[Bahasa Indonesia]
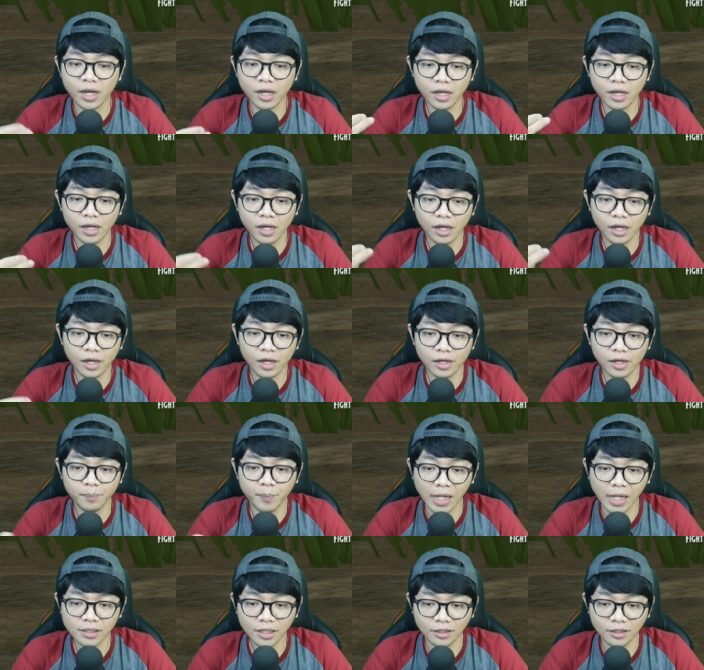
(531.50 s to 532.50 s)
pakai
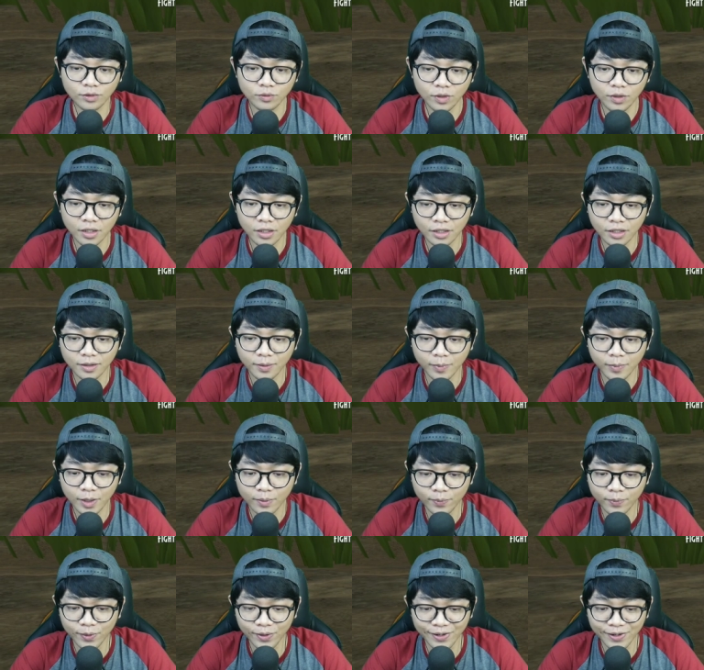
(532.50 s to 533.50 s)
pantat gua ya
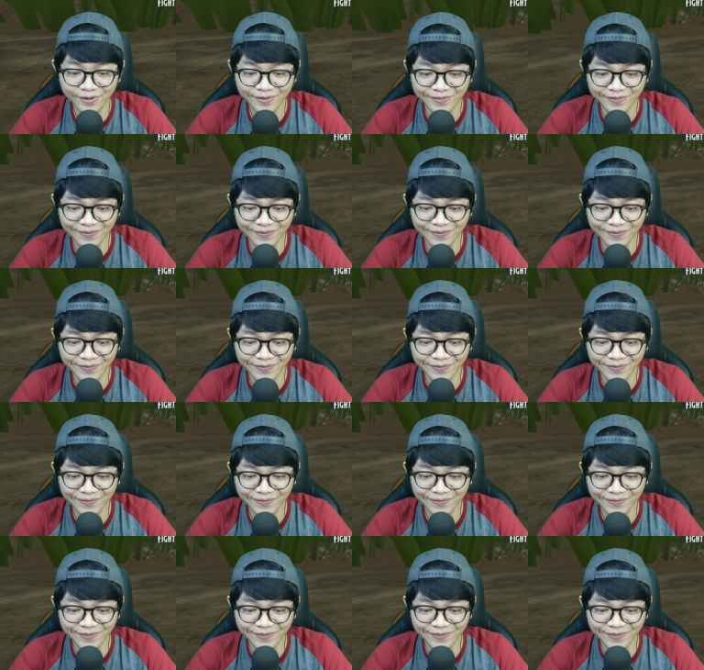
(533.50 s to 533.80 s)
teman-teman.